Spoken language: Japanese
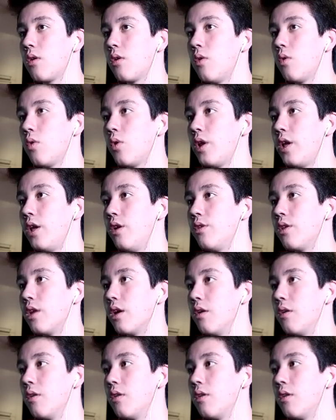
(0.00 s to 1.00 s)
ここにいるんだ
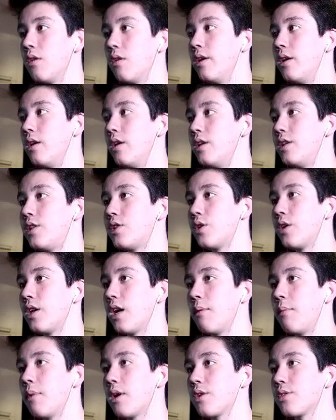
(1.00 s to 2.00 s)
よ。一緒に
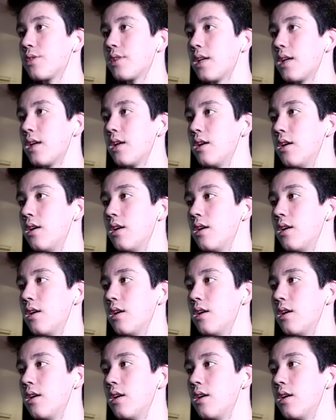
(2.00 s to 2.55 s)
頑張ろうぜ。